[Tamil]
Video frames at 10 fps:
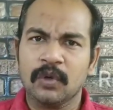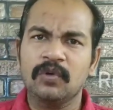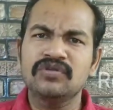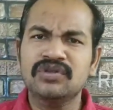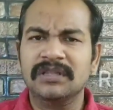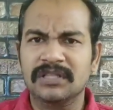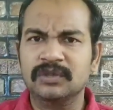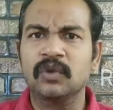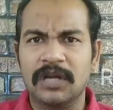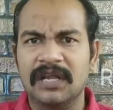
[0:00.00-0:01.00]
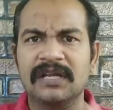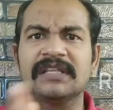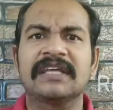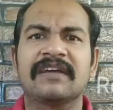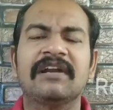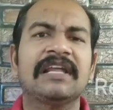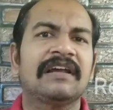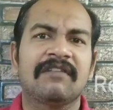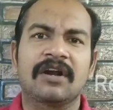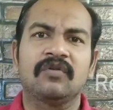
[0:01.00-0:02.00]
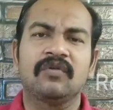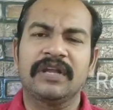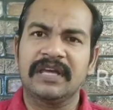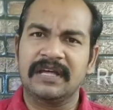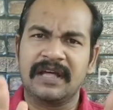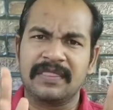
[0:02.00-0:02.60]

கொஞ்சம் அந்த சூழல்ல இருந்து நீங்க வெளியில வரணும் நீங்க